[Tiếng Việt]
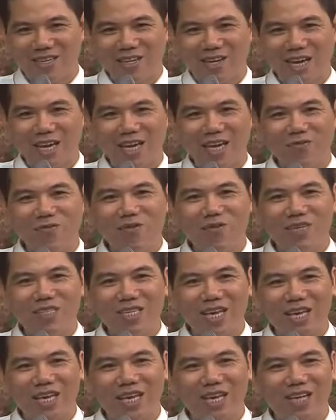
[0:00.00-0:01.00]
Hay hạnh phúc
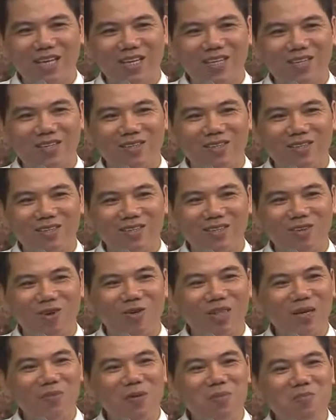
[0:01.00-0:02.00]
đơn giản là
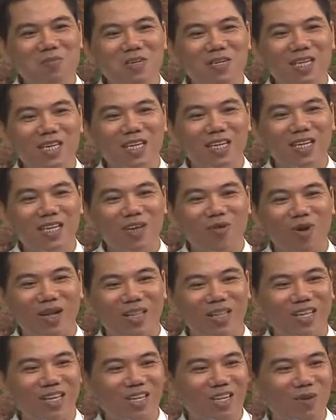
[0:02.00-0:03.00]
có thêm được 10.000 để
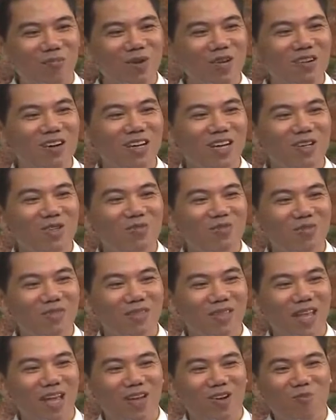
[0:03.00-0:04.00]
hoàn thiện được mơ ước là
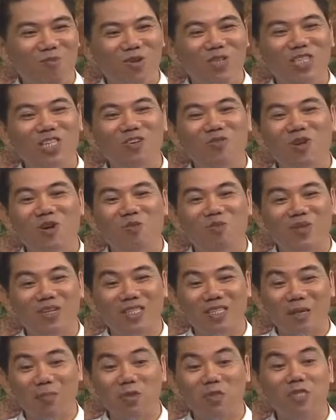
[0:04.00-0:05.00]
chúng ta có 1.000.000 đồng
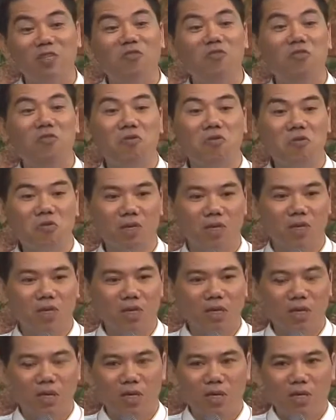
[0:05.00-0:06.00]
để thành 1.000.000 phú.
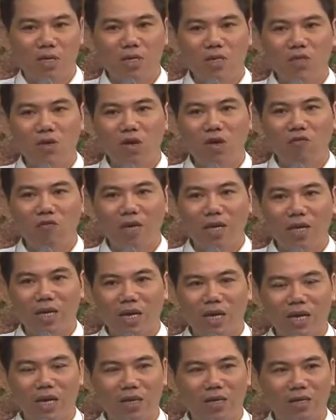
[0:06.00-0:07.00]
Nhưng thưa quý vị,
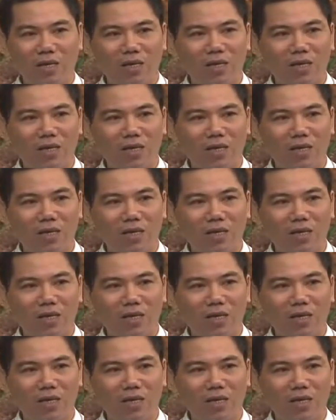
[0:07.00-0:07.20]
là